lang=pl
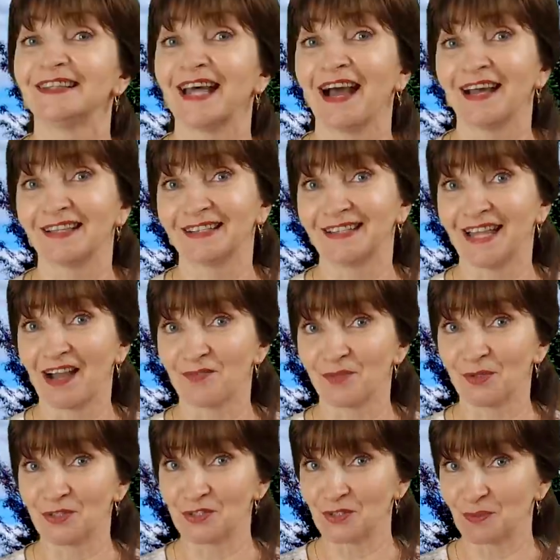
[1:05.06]
na
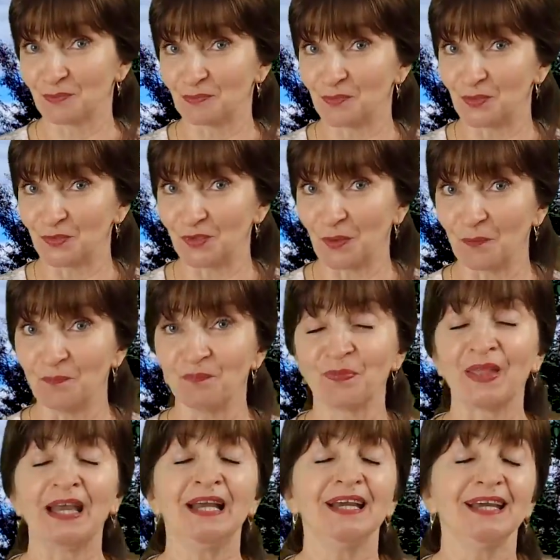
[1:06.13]
nawłoć mówią.
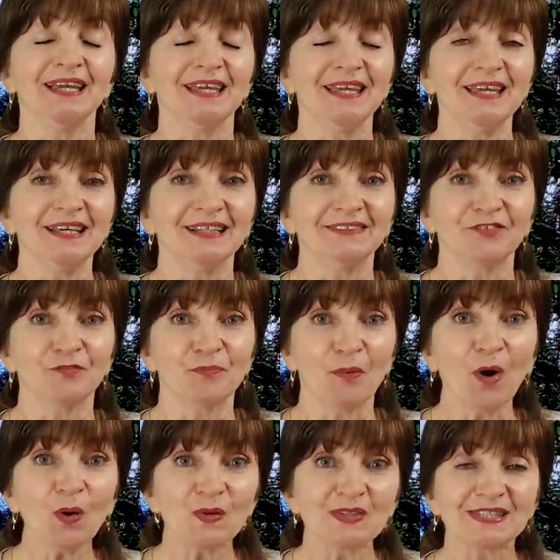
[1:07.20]
I w
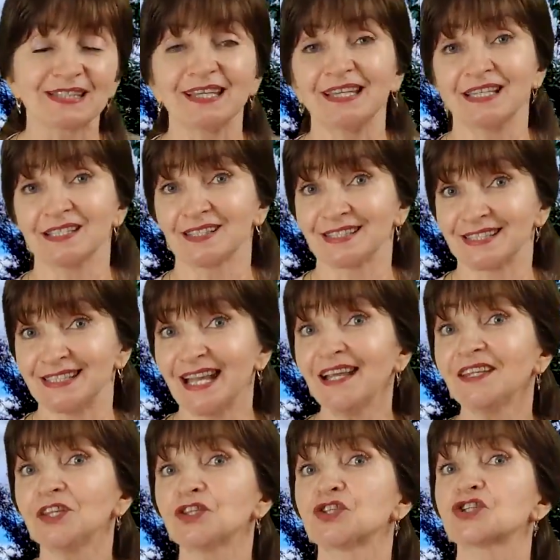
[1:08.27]
Polsce jest
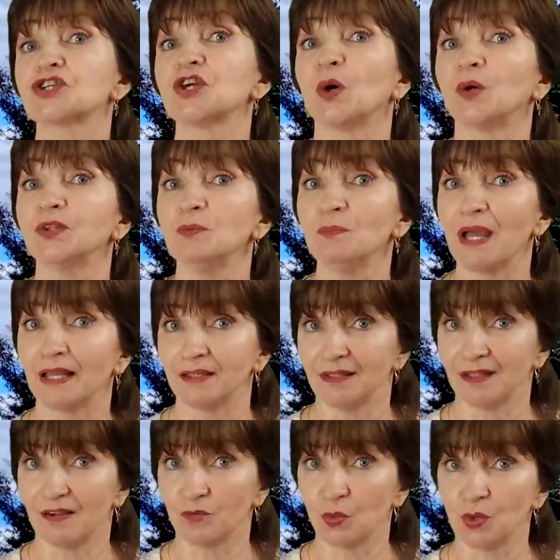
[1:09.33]
znane trzy
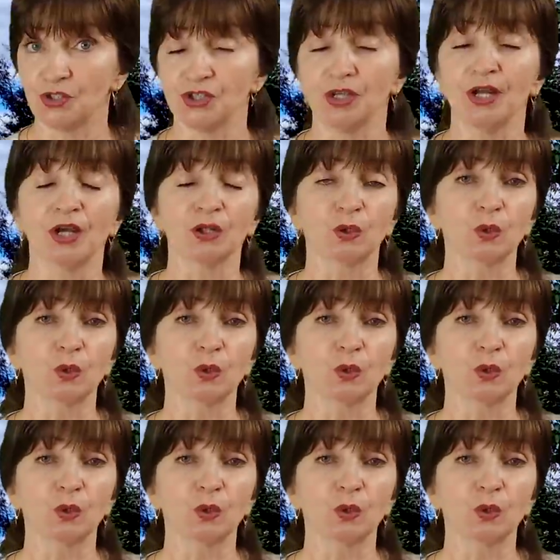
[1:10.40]
odmiany nawłoci.